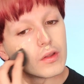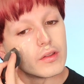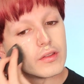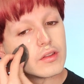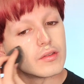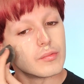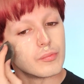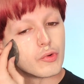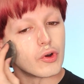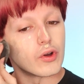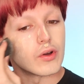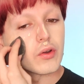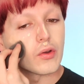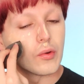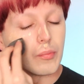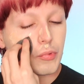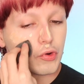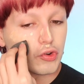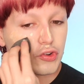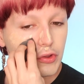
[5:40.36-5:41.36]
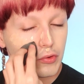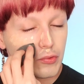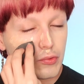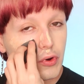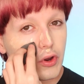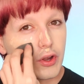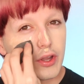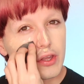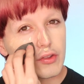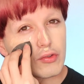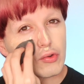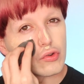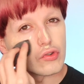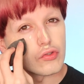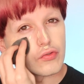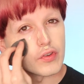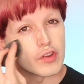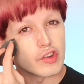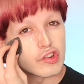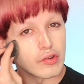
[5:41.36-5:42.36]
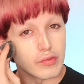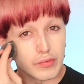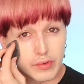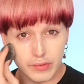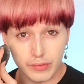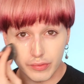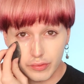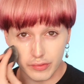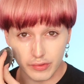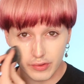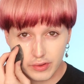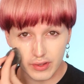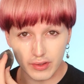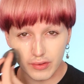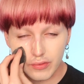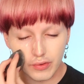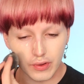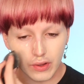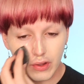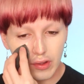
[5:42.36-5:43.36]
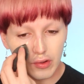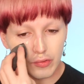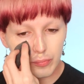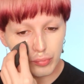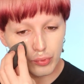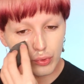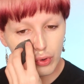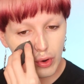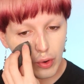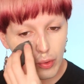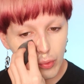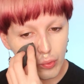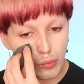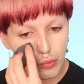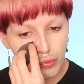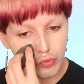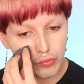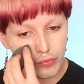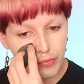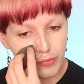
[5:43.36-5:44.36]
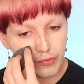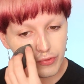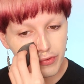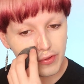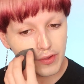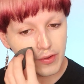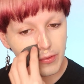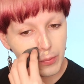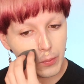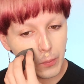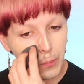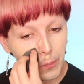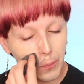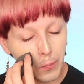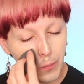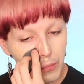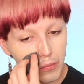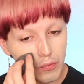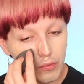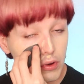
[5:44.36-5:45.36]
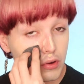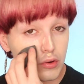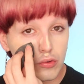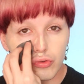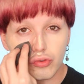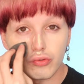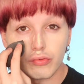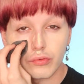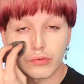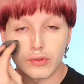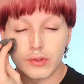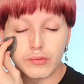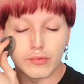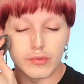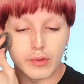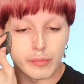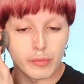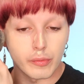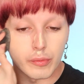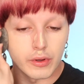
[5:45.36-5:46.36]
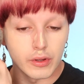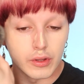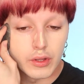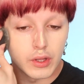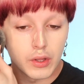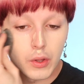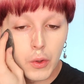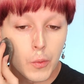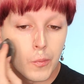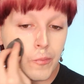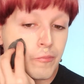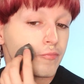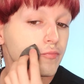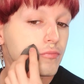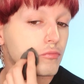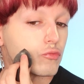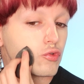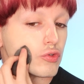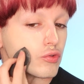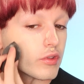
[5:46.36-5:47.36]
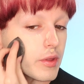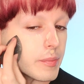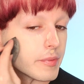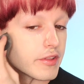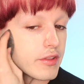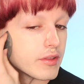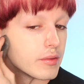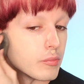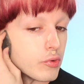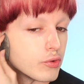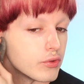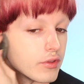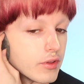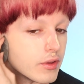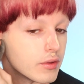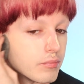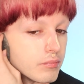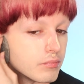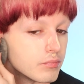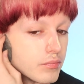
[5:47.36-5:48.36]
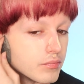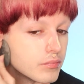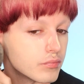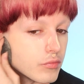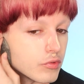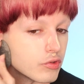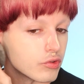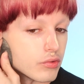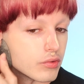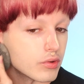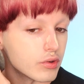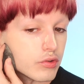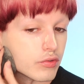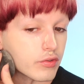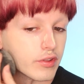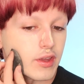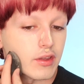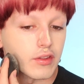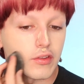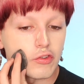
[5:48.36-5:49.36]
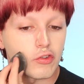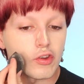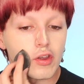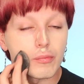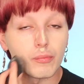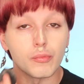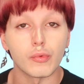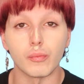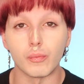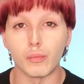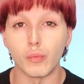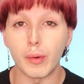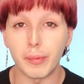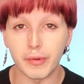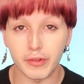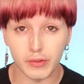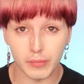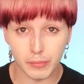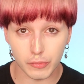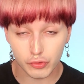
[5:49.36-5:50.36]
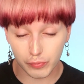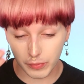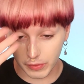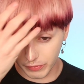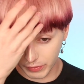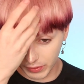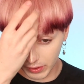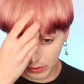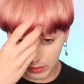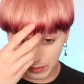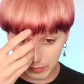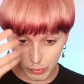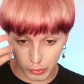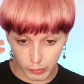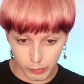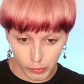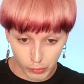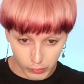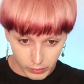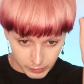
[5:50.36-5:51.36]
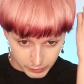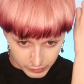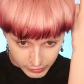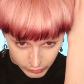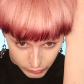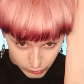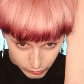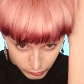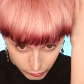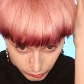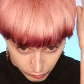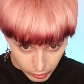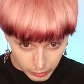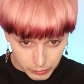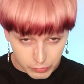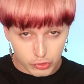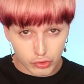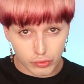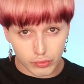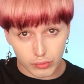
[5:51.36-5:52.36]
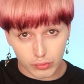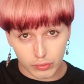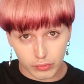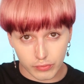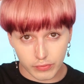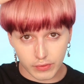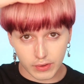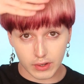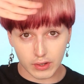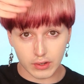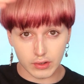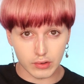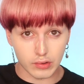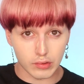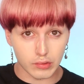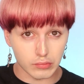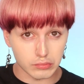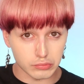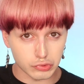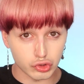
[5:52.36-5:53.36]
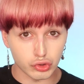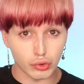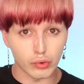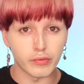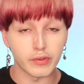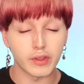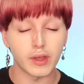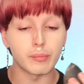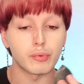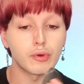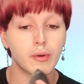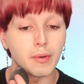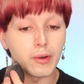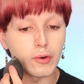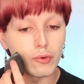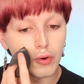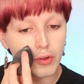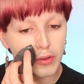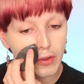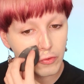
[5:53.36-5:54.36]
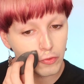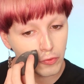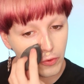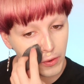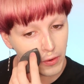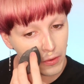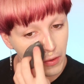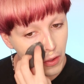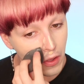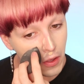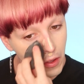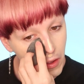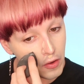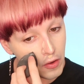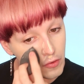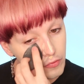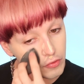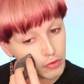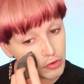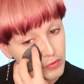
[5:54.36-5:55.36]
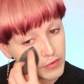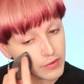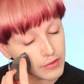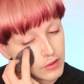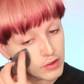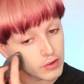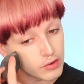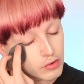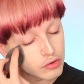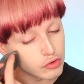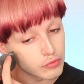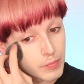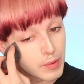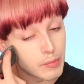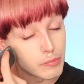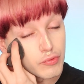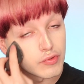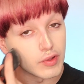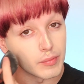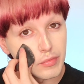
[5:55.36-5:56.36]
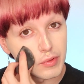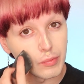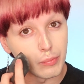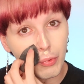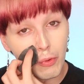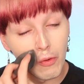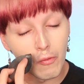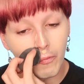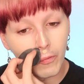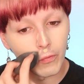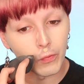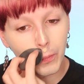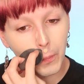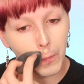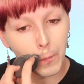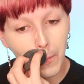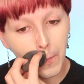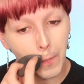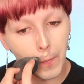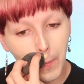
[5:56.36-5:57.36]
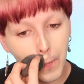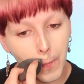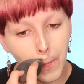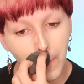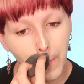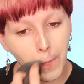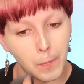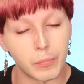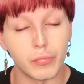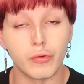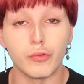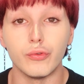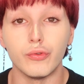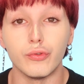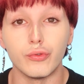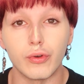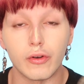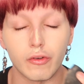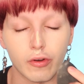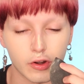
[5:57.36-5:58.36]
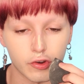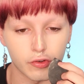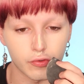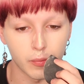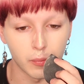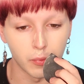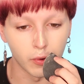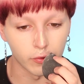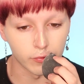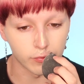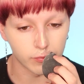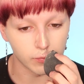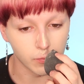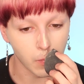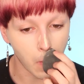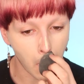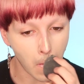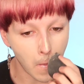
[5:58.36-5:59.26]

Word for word: Dites-moi, comme prochaine couleur, qu'est-ce que je fais J'ai envie de foncer, de faire un, peu un rouge foncé, un euh, rouge foncé tout simplement. Je sais pas si c'est une bonne idée je sais que déjà, moi personnellement, je préférais quand même le blond, hein, mais c'est juste que comme je vais, je reviens un peu à ma couleur naturelle, faut que je fasse, que je m'amuse un petit peu avant de plus du tout avoir les cheveux blancs en dessous.